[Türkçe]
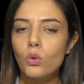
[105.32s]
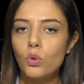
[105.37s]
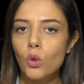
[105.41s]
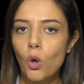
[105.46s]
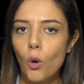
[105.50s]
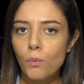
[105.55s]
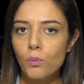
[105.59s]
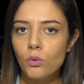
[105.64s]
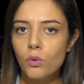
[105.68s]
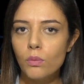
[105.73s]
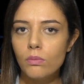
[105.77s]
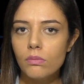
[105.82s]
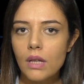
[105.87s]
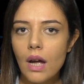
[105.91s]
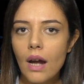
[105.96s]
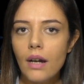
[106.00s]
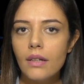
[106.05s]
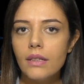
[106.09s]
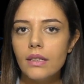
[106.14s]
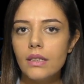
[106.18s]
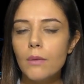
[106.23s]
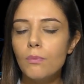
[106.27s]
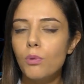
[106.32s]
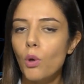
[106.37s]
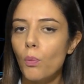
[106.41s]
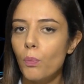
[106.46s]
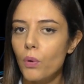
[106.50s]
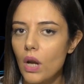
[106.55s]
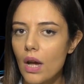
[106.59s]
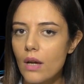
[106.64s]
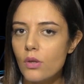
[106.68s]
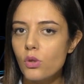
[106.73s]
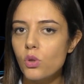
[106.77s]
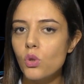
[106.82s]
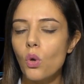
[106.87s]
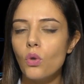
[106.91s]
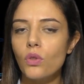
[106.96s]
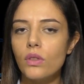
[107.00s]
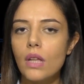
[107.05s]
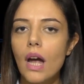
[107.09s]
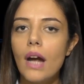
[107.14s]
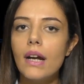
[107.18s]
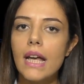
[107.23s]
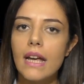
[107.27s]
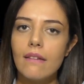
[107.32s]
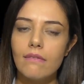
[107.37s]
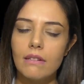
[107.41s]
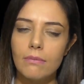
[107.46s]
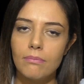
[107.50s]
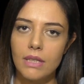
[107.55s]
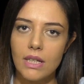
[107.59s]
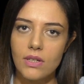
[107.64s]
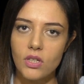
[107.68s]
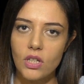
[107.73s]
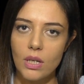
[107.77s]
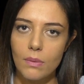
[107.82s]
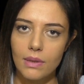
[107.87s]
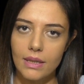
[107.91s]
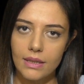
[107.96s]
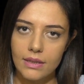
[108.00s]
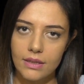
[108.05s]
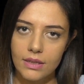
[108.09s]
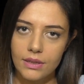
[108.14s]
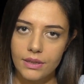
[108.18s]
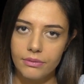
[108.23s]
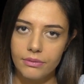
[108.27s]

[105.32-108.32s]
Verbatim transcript: Toplumlar ya da popülasyonlar evrimleşebilir.